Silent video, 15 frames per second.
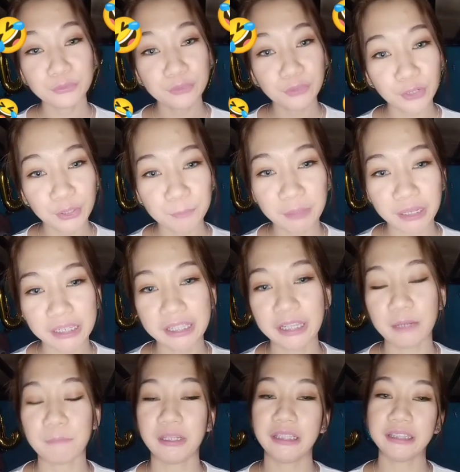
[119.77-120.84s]
normal na
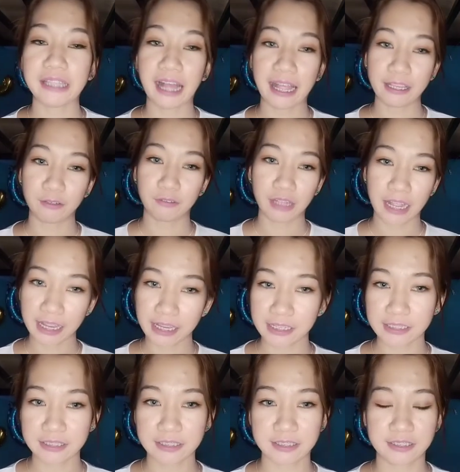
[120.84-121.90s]
naman tayo,
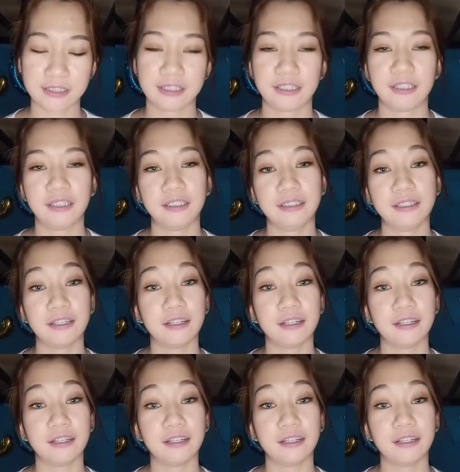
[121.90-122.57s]
guys. Hindi na